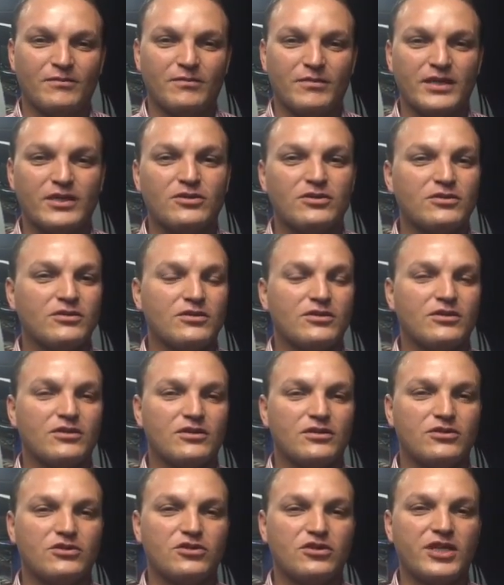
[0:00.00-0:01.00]
Bueno,
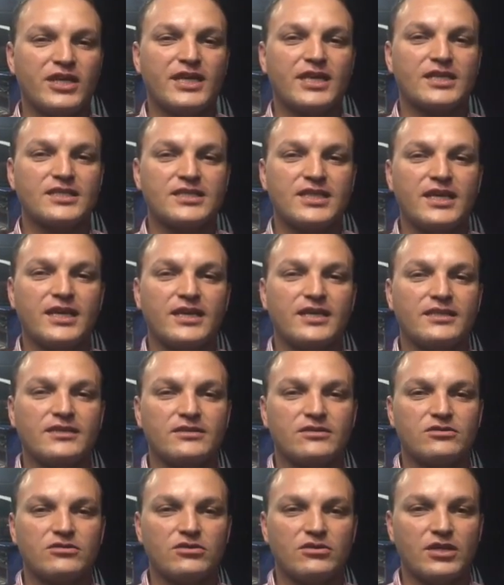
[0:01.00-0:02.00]
Johnny García,
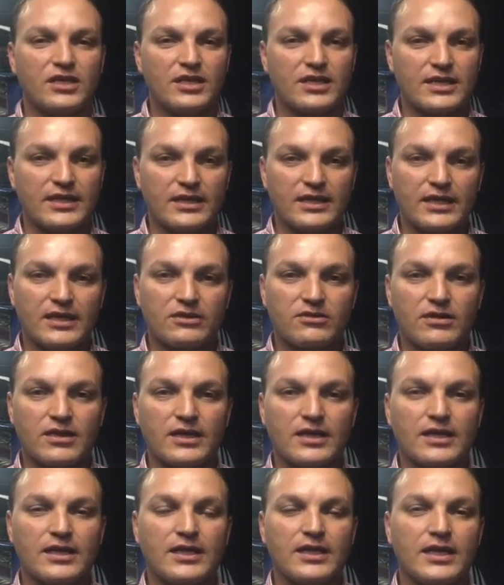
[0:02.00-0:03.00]
soy el candidato a la
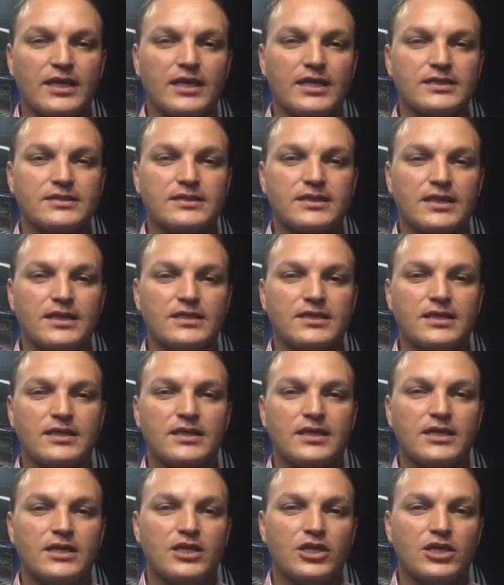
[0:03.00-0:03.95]
alcaldía de La Estrella